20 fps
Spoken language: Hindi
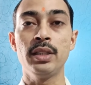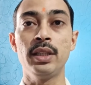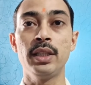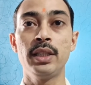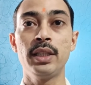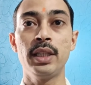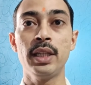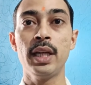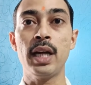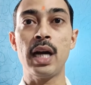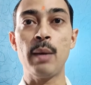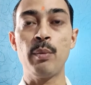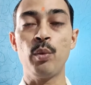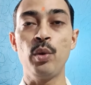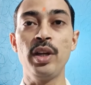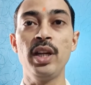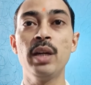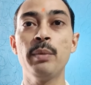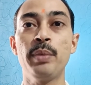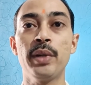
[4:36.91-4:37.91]
जिससे
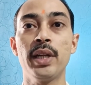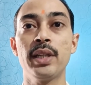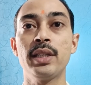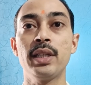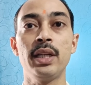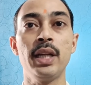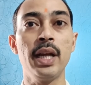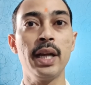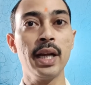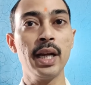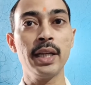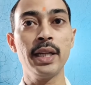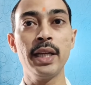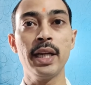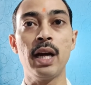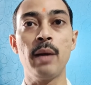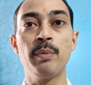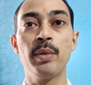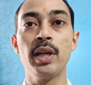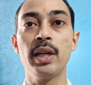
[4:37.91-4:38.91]
आपको ये पता चल जाएगा
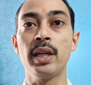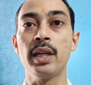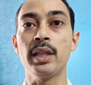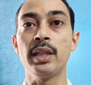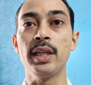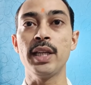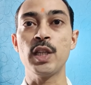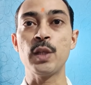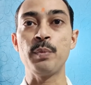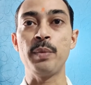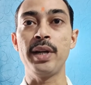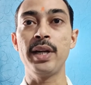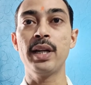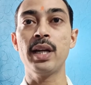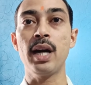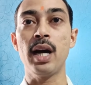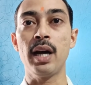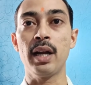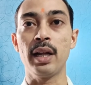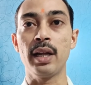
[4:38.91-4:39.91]
कि आपकी कितनी
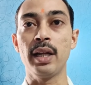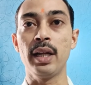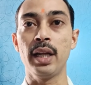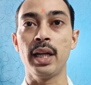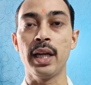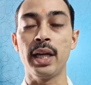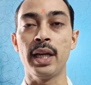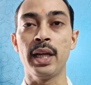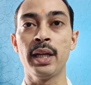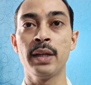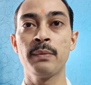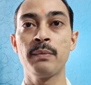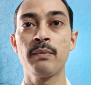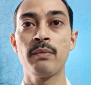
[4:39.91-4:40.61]
स्पीड आ रही है